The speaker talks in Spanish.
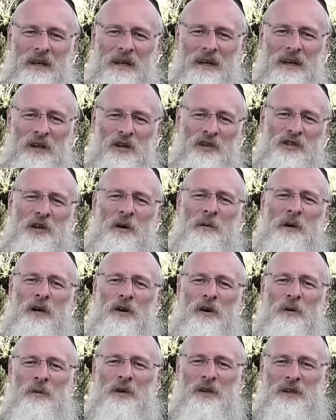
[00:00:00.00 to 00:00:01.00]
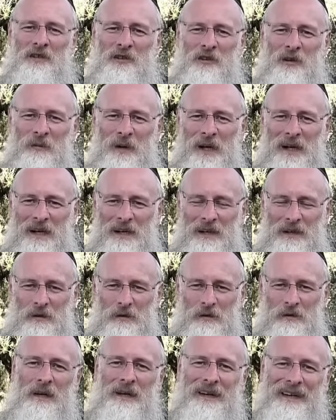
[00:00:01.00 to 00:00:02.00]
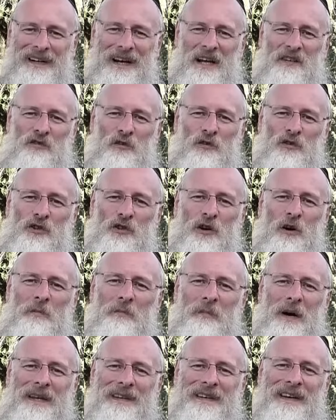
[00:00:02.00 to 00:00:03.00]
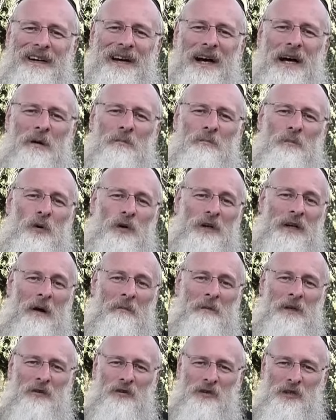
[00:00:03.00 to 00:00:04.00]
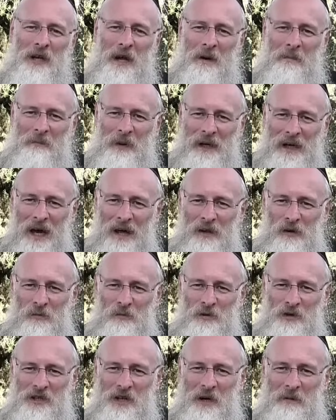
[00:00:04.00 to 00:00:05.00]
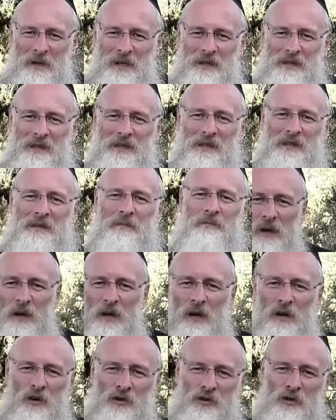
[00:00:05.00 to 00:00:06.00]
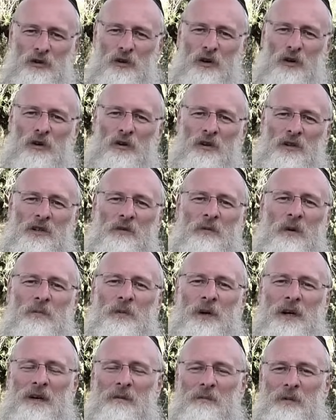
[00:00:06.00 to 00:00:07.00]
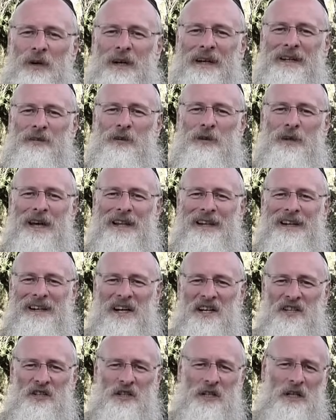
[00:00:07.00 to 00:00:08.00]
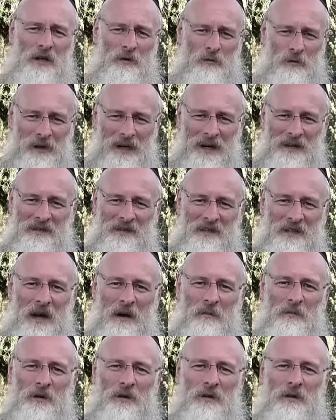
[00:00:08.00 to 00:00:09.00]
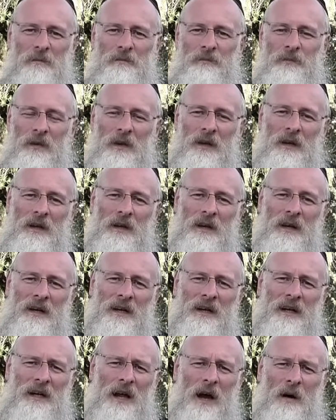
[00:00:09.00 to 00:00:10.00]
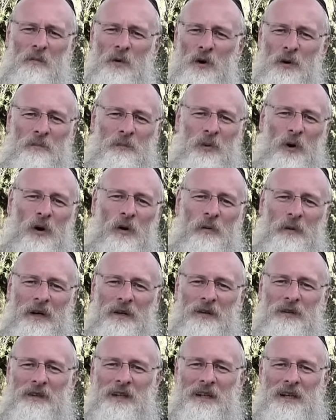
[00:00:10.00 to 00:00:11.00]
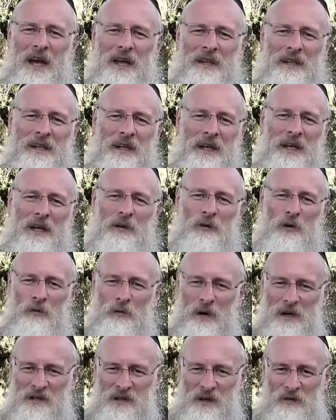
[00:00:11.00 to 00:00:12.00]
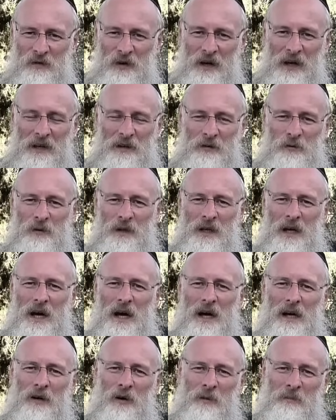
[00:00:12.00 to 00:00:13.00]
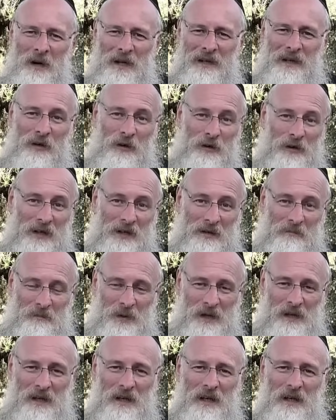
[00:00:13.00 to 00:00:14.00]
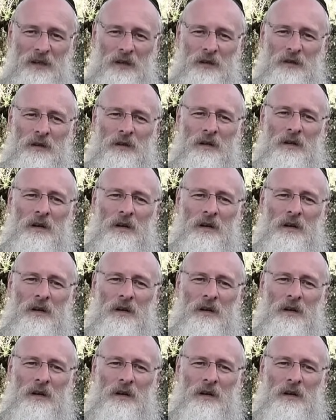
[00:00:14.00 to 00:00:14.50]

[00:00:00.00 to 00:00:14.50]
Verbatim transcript: y no sabe cómo resolverlo. Y la solución va a llegar por caminos inesperados muchas veces. Nosotros conocemos, por ejemplo, la historia de Rashi, un gran sabio que era muy pobre, no tenía dinero, igual se fue a estudiar, los padres lo despidieron